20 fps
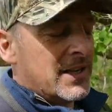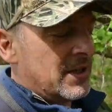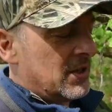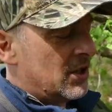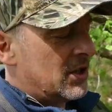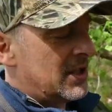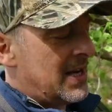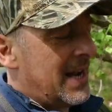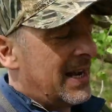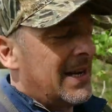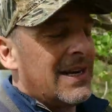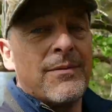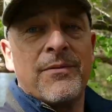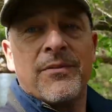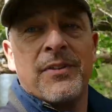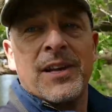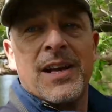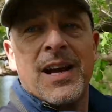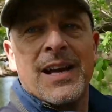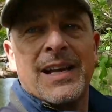Ein Stachel im
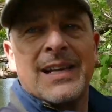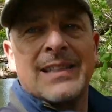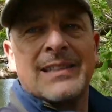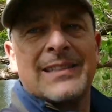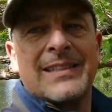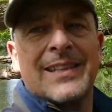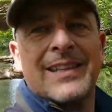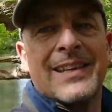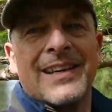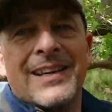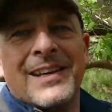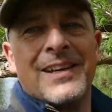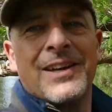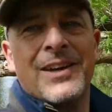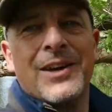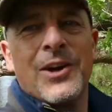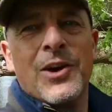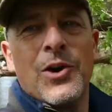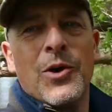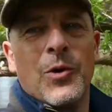Finger jetzt.
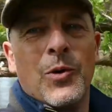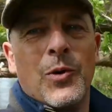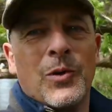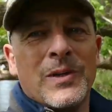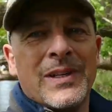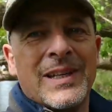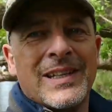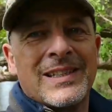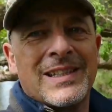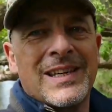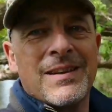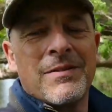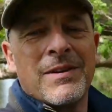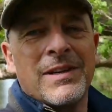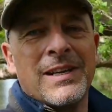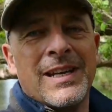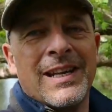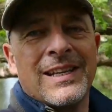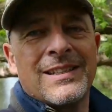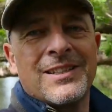Und jetzt gehen wir
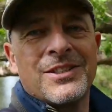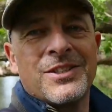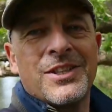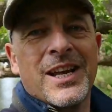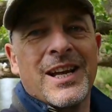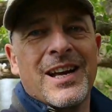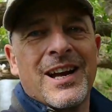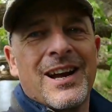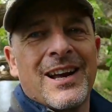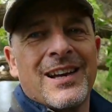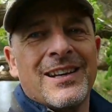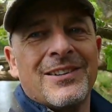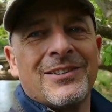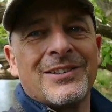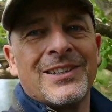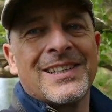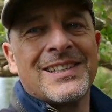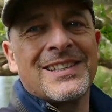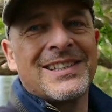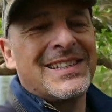die nächste Strecke an
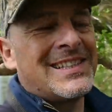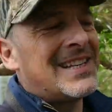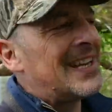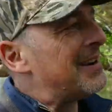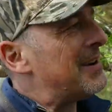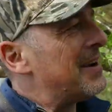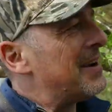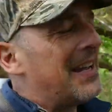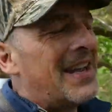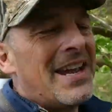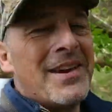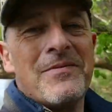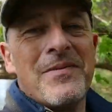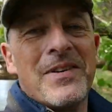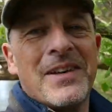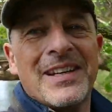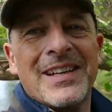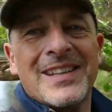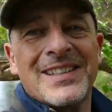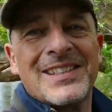und das ist hier eben
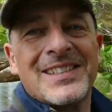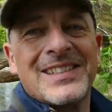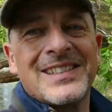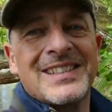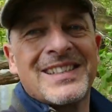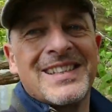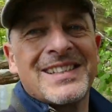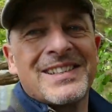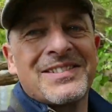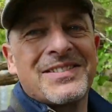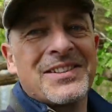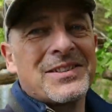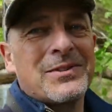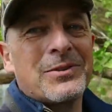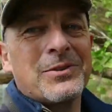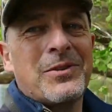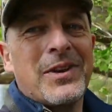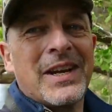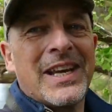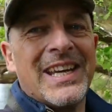das, das ist, was so
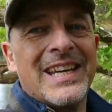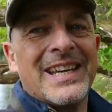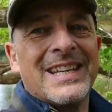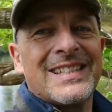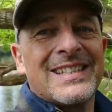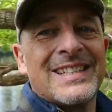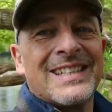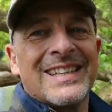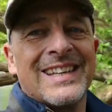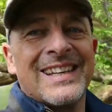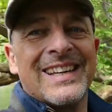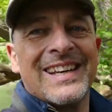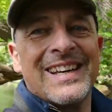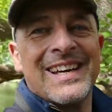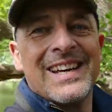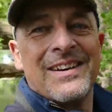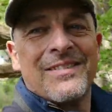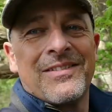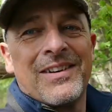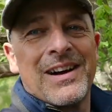tricky ist,
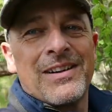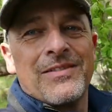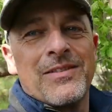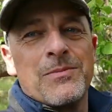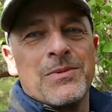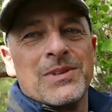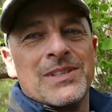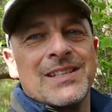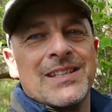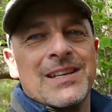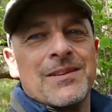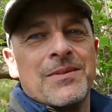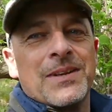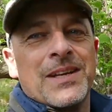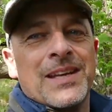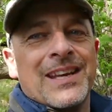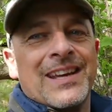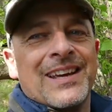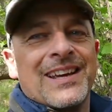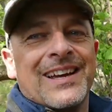weil wir müssen
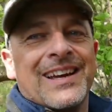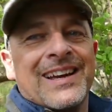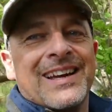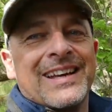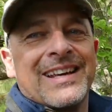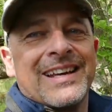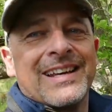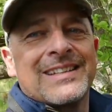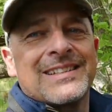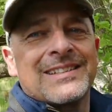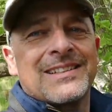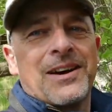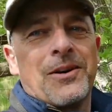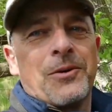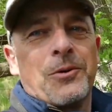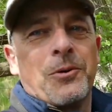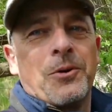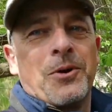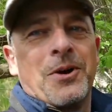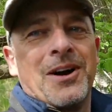nämlich jetzt da
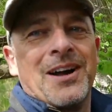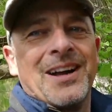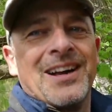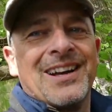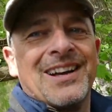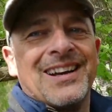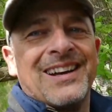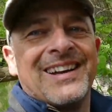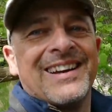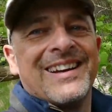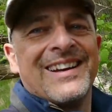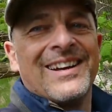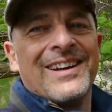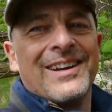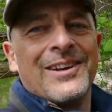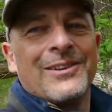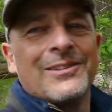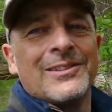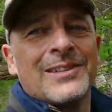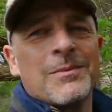hoch
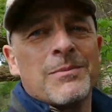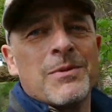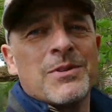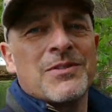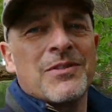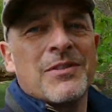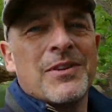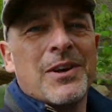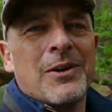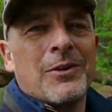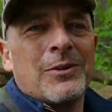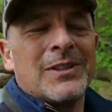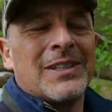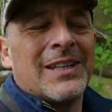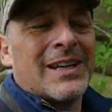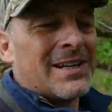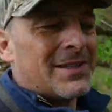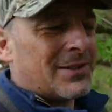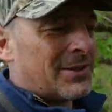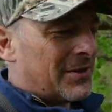und dann müssen wir wieder
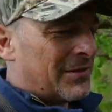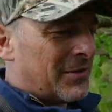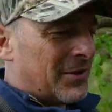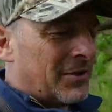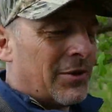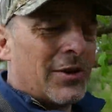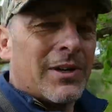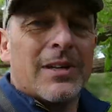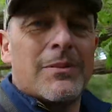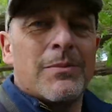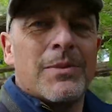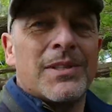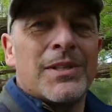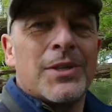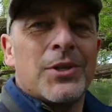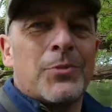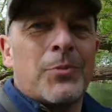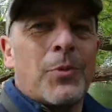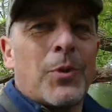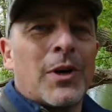runter. Also es wird heute ein
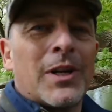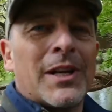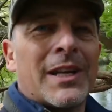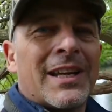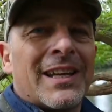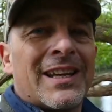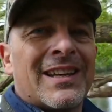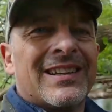bisschen sportlich.